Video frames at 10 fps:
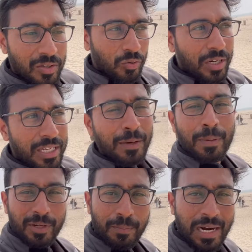उसका टेन
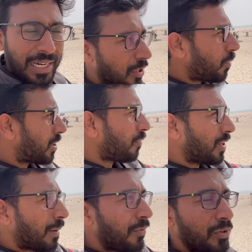फिफ्टीन पार्ट है जो भी सिर्फ
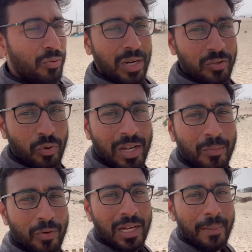यहाँ पे विजुलाइज हो रहा है
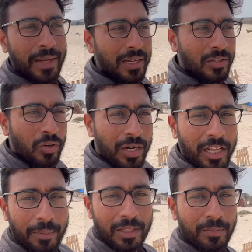हमको यहाँ पे जो
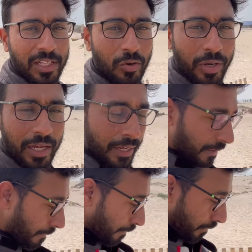खंडर में तब्दील हो गया
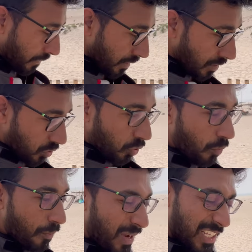है तो
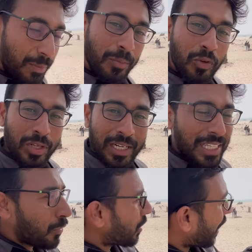मैक्सिमम जो सिटी
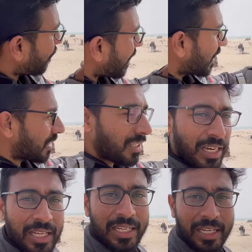थी वो सारी पानी के अंदर
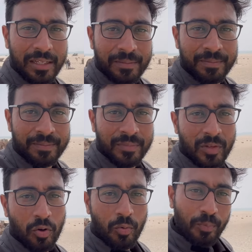चली गई है
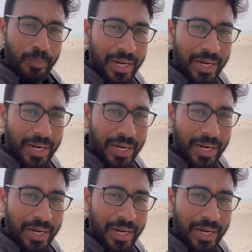वो हाँ?